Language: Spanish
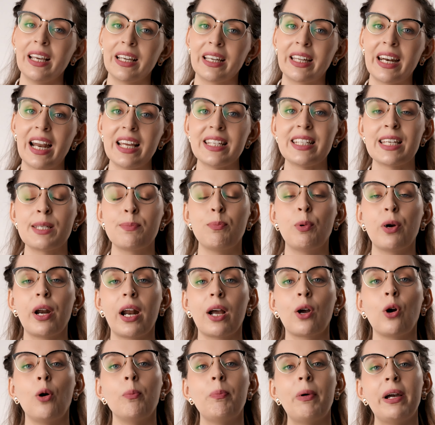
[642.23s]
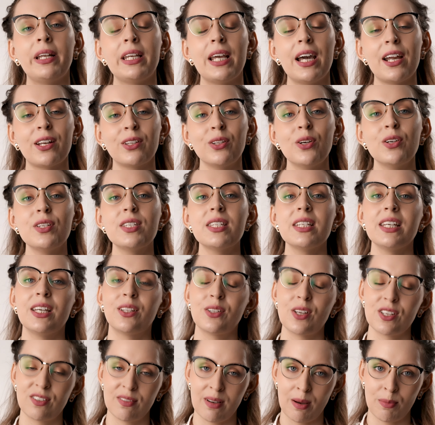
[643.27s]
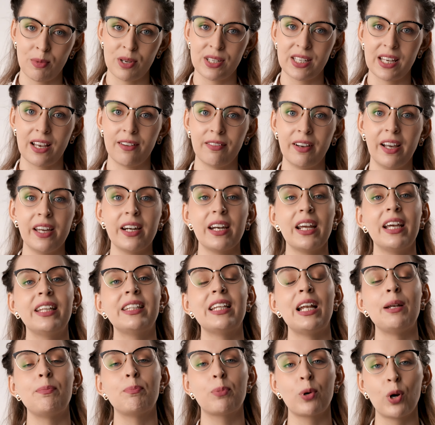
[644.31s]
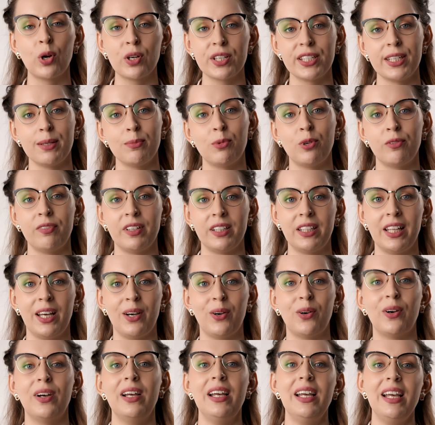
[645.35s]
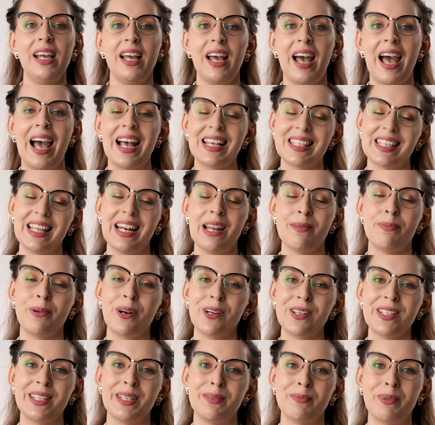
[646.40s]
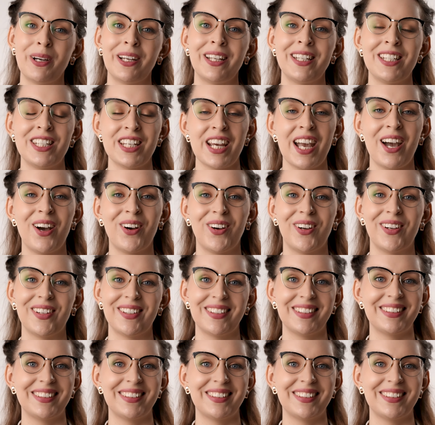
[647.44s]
Gracias por acompañarnos y nos vamos a ver en el próximo video. Hasta la próxima. Chao.